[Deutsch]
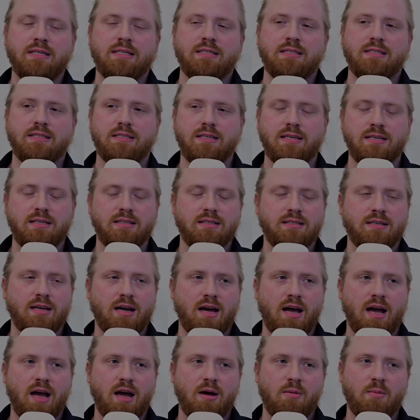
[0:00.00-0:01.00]
sind
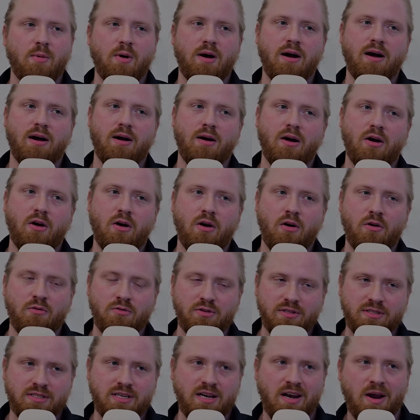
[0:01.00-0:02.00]
aber
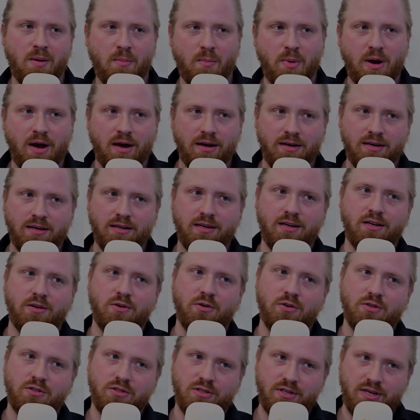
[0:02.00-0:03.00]
offizieller Partner der
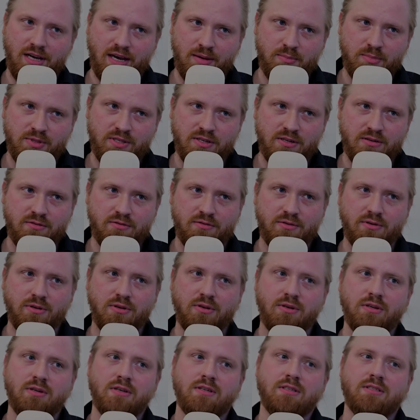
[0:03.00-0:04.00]
Deutschen
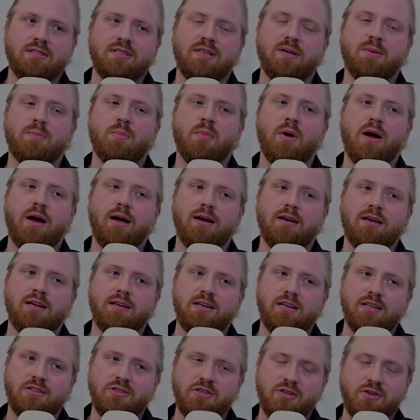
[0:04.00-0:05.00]
Krebshilfe, sind Partner
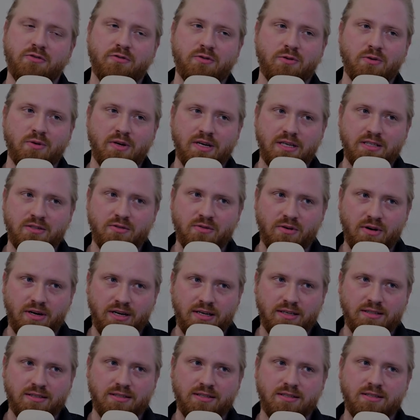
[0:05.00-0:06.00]
der Stiftung It's for
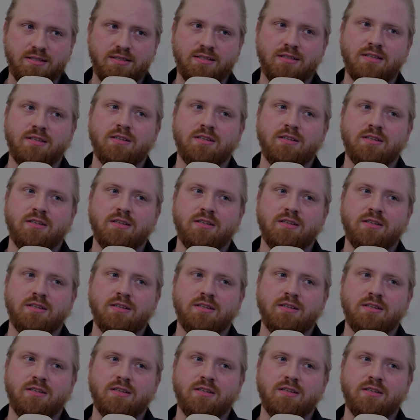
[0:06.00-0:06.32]
Kids,